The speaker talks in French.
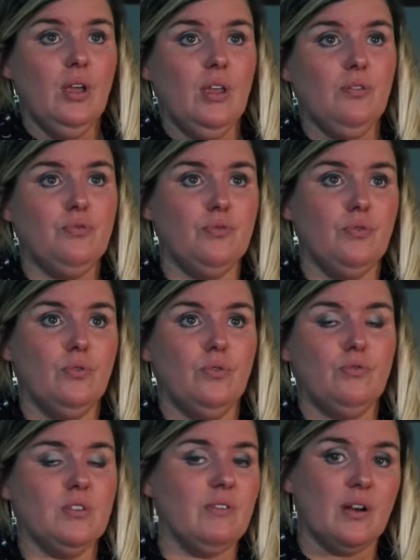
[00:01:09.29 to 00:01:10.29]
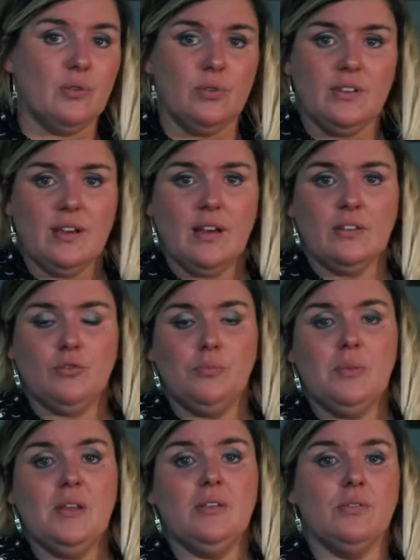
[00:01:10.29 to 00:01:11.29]
il faut, vous avez un gros terrain
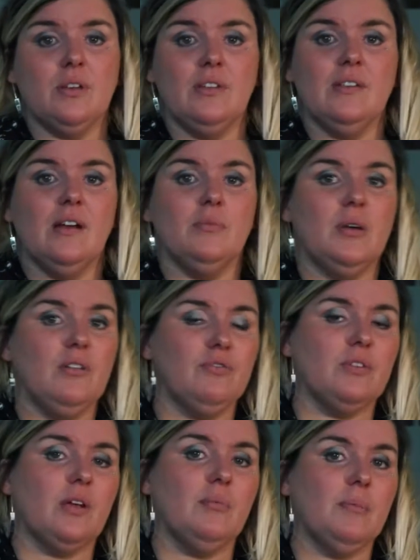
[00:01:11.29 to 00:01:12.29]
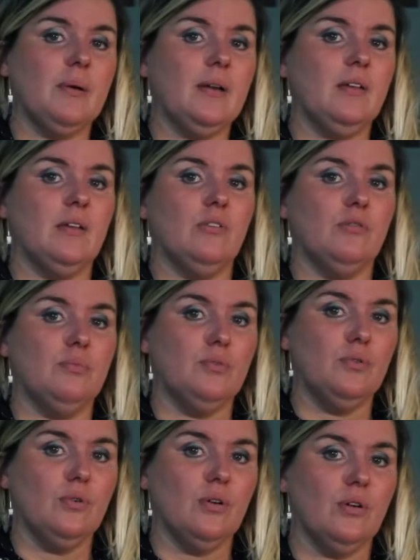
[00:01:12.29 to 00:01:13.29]
atopique, donc idéalement il faudrait un papa qui ait une peau